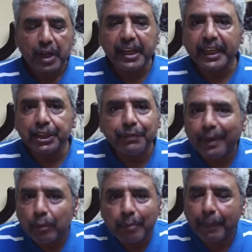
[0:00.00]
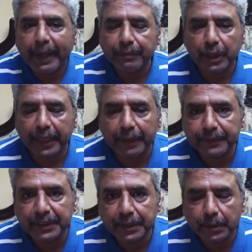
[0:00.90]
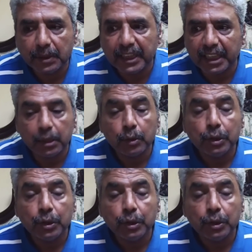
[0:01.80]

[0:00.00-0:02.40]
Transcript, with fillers: انا كشيف محمود ما بخافش على نفسي يعني